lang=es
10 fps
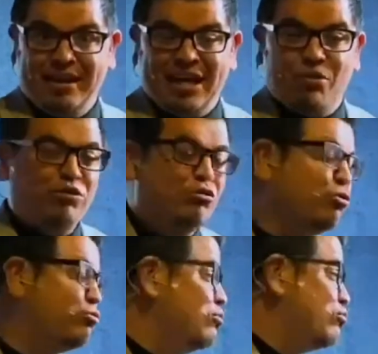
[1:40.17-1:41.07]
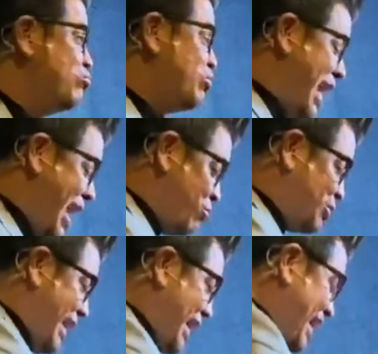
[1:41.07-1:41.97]
Y cuando nosotros nos juntábamos
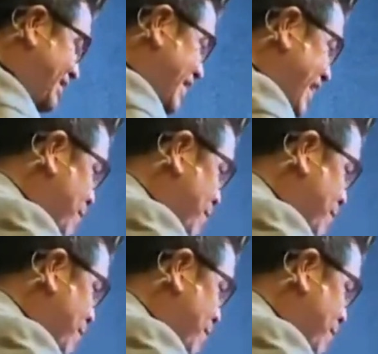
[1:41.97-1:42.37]
en la casa de